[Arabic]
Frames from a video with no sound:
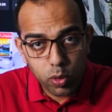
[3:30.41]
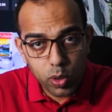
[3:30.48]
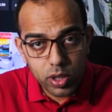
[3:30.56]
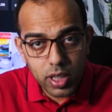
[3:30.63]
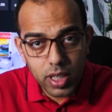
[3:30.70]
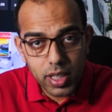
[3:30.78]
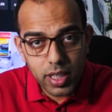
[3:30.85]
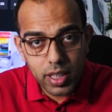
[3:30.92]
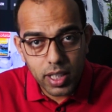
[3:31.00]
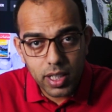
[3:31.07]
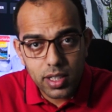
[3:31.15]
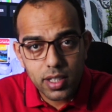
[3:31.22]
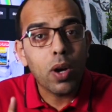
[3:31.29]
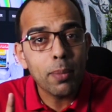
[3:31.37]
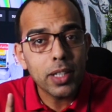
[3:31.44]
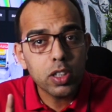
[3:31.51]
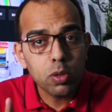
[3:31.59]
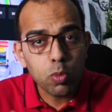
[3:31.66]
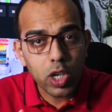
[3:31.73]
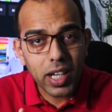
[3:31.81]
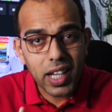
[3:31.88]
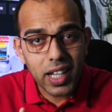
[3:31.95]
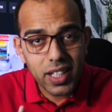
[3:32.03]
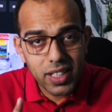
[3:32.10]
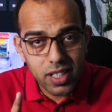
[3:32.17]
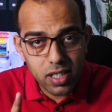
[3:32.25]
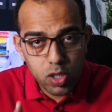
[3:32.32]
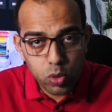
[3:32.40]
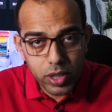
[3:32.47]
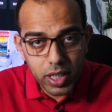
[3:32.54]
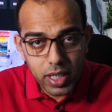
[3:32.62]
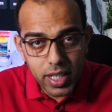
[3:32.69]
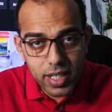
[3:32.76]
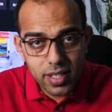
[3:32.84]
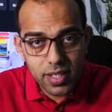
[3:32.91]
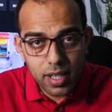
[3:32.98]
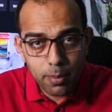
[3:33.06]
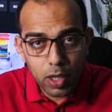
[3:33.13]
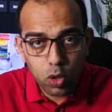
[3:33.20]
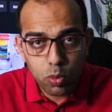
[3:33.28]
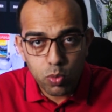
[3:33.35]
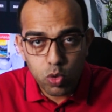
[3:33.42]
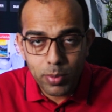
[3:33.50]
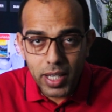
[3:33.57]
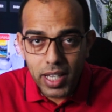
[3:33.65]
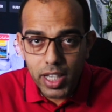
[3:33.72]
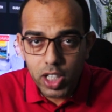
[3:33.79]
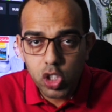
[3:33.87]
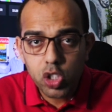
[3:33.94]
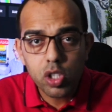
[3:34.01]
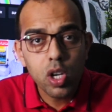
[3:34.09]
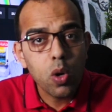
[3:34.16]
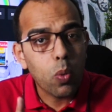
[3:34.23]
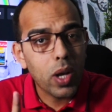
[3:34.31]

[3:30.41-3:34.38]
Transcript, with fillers: 4 تي الجديد وعملت مراجعه للسوني الاكس 7500 اتش